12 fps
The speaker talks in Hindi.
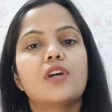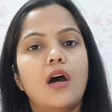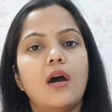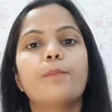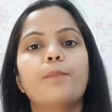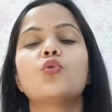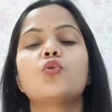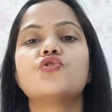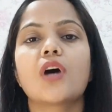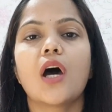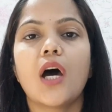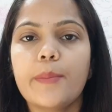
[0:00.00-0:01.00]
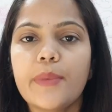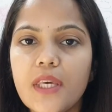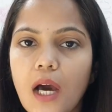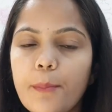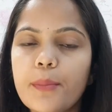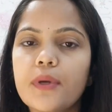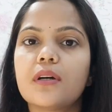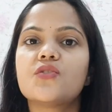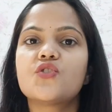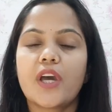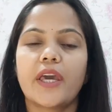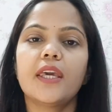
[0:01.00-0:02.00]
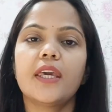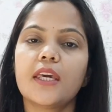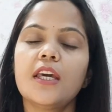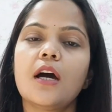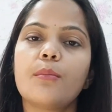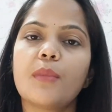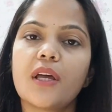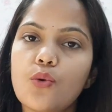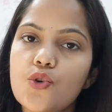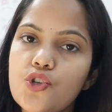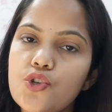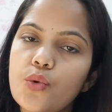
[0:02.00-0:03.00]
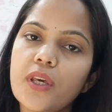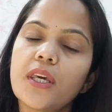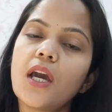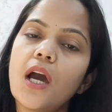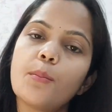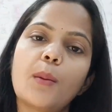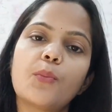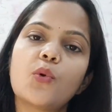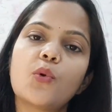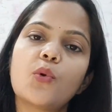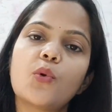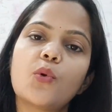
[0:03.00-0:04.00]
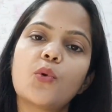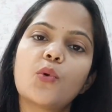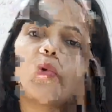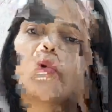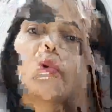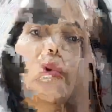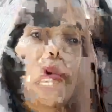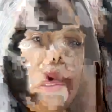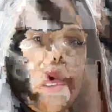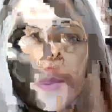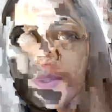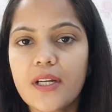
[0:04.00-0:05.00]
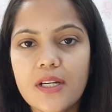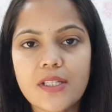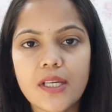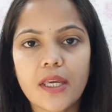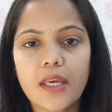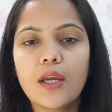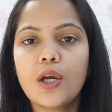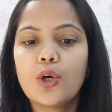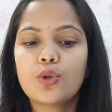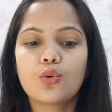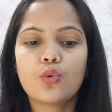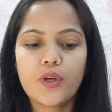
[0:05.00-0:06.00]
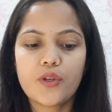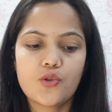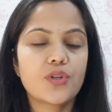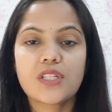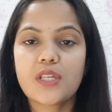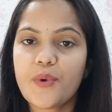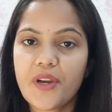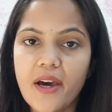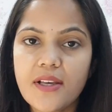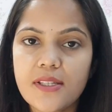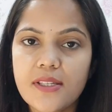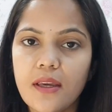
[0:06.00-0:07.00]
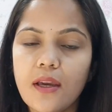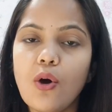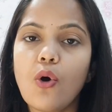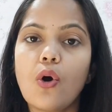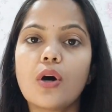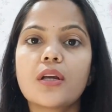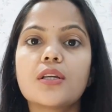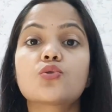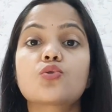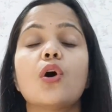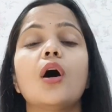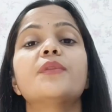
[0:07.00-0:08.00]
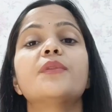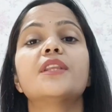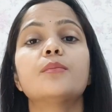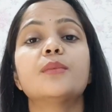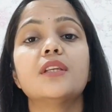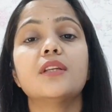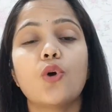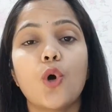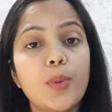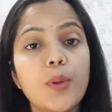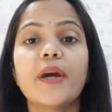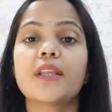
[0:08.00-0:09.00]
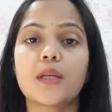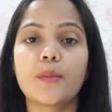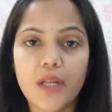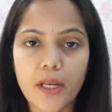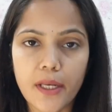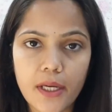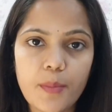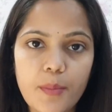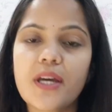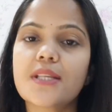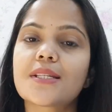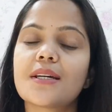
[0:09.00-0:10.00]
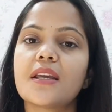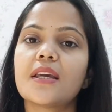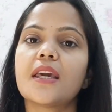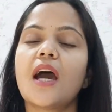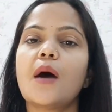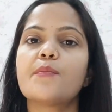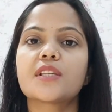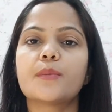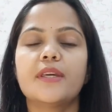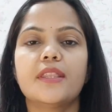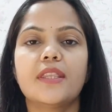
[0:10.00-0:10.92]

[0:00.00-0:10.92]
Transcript: आपको जहाँ भी आप चाहेंगे हमारी कोशिश होगी कि हम आपको वहाँ पर डिलीवर भी कर सकें तो एक छोटा सा प्रयास है और इसको हम दिन ब दिन और भी बेहतर बनाने का प्रयास करेंगे आप सभी